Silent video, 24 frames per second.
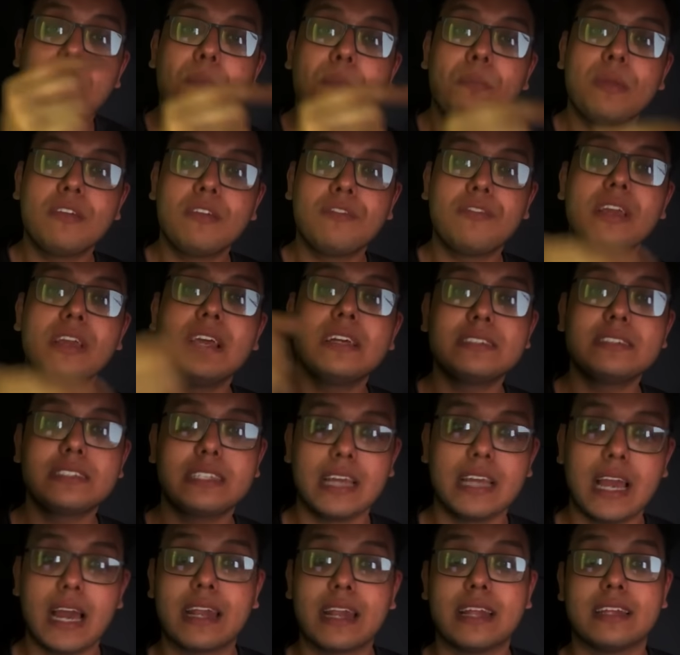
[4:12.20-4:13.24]
প্রিভিয়াস
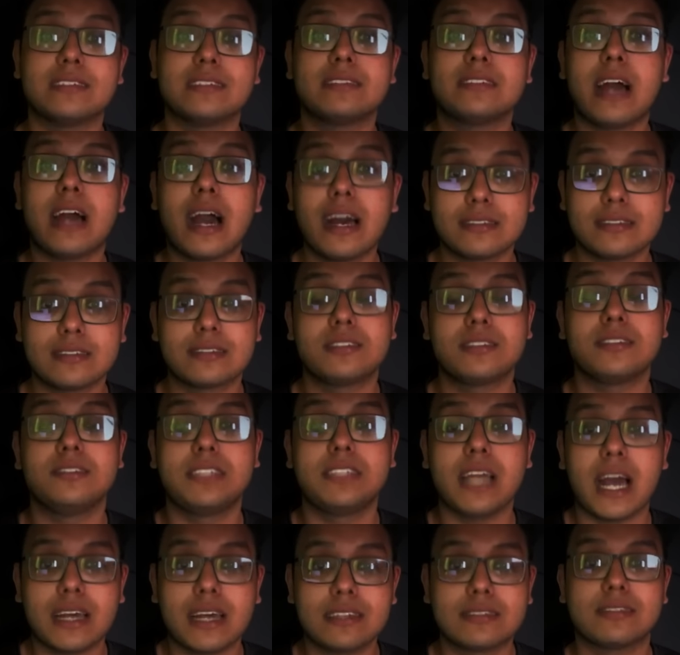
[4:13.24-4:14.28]
ইয়ারে সাস্ট
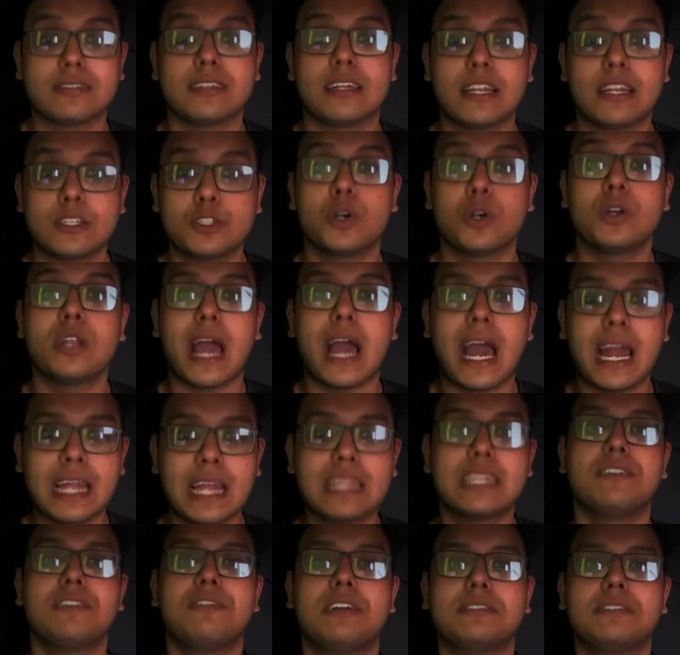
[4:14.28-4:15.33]
জাস্ট এরা যখন
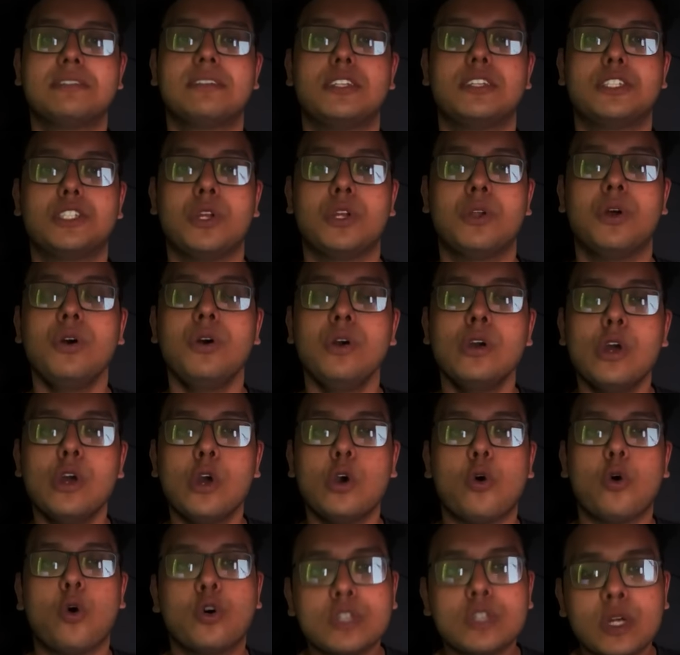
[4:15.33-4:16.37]
আলাদা ভার্সিটি ছিল
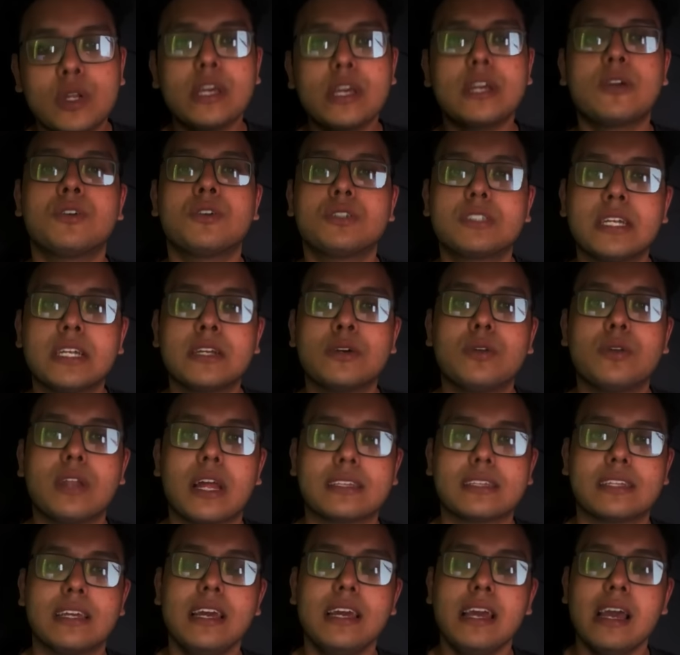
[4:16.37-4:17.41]
ওদের এই কোশ্চেন
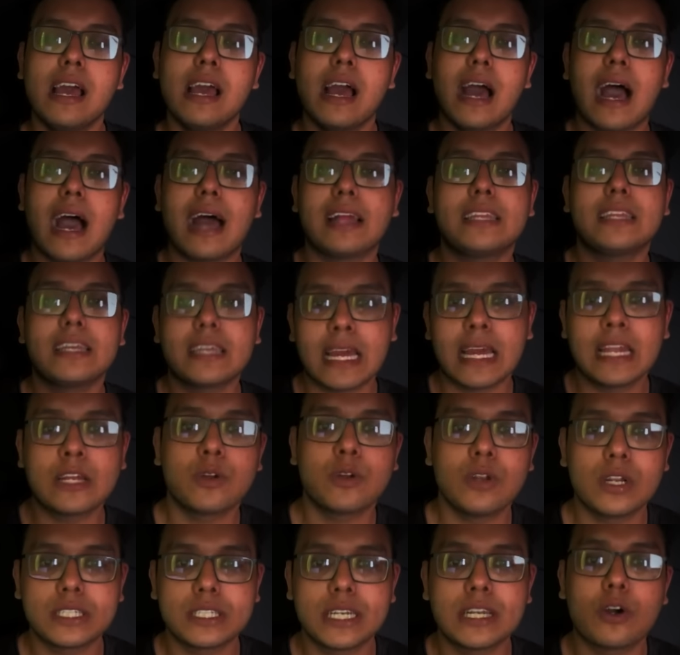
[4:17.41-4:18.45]
গুলাতে হাতে
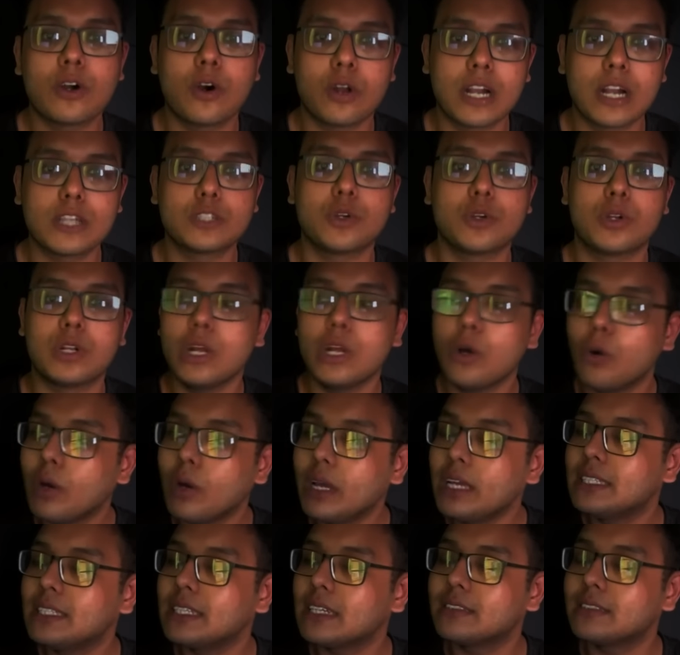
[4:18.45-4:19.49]
ক্যালকুলেশন করার জন্য
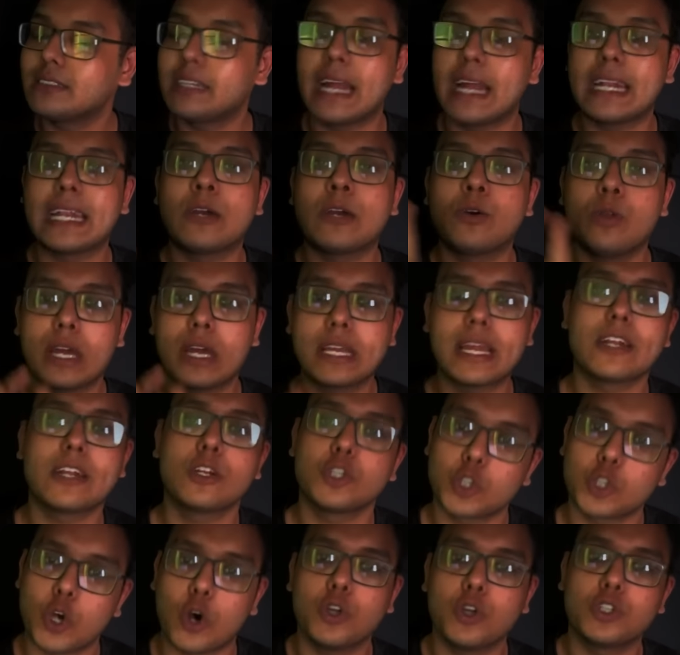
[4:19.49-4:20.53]
ওই জাস্ট গুলাকে
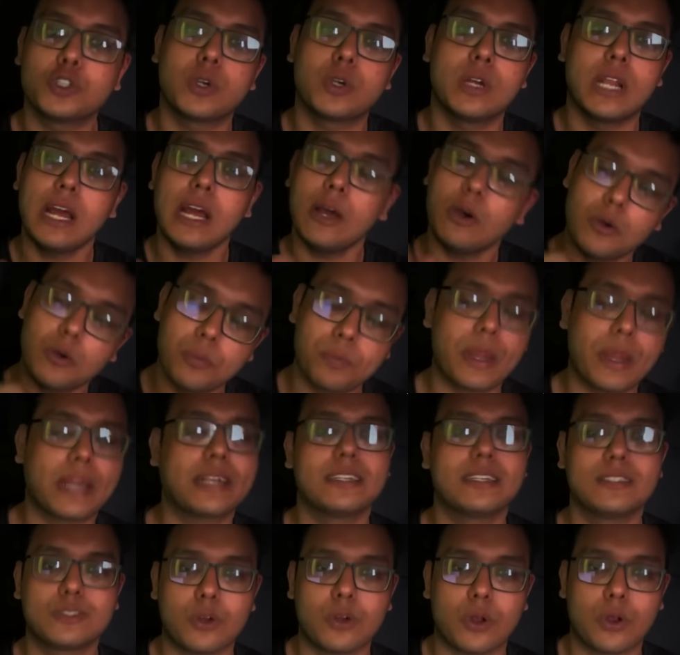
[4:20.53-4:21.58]
একটু সহজ করে
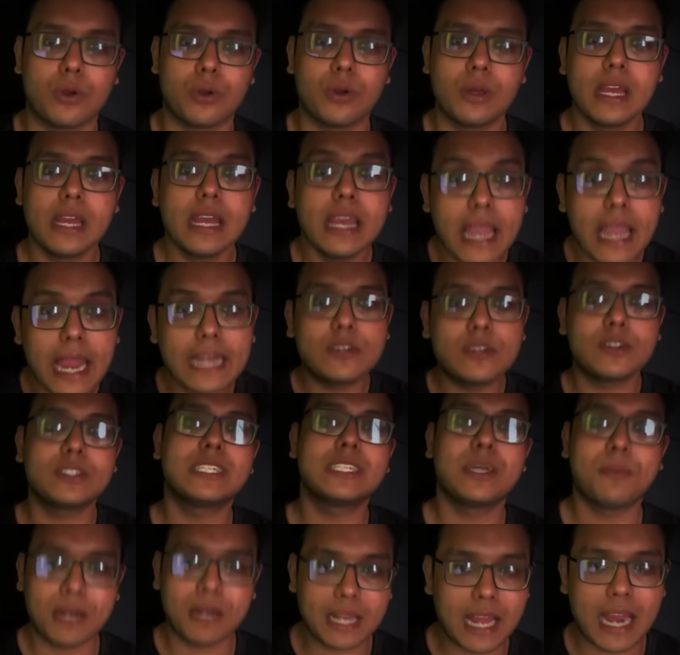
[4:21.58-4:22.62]
প্র্যাকটিস করো এটা
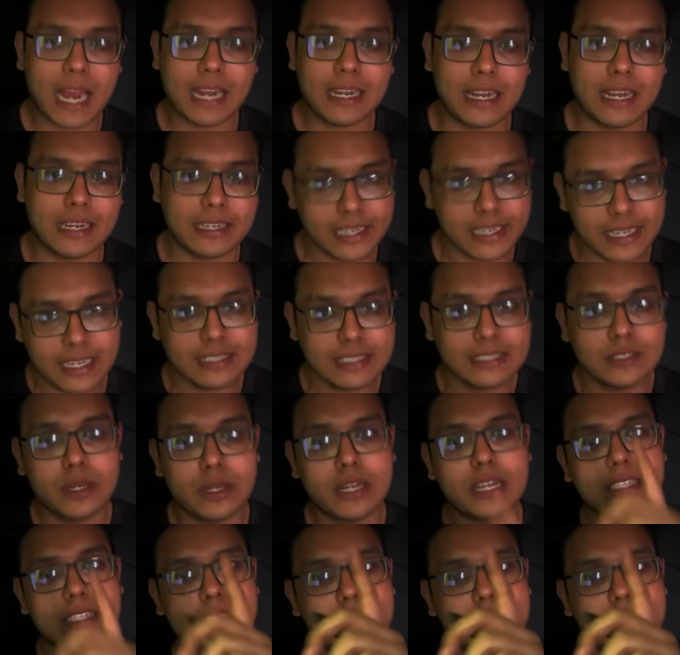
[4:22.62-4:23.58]
হচ্ছে আমার গাইডলাইন ঠিক আছে তো এটা